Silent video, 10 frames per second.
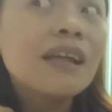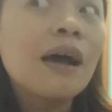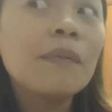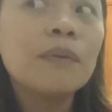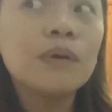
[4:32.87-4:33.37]

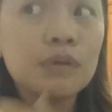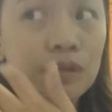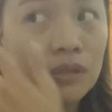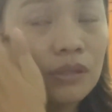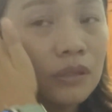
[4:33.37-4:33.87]

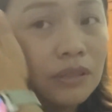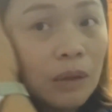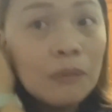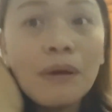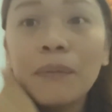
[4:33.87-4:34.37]
Tapos,
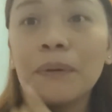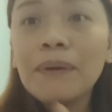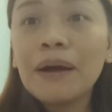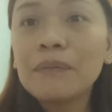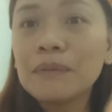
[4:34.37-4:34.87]
sabi ni mama,
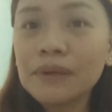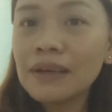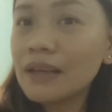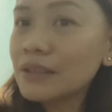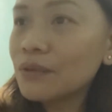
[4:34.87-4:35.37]
baka
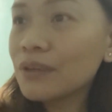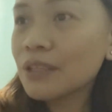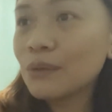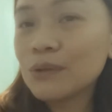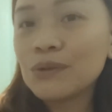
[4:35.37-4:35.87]
mabigla daw
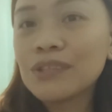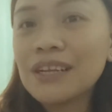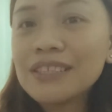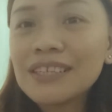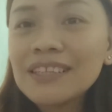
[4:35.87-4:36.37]
yung katawan ko
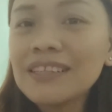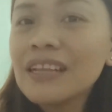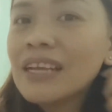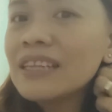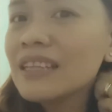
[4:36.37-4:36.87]
dahil siya din,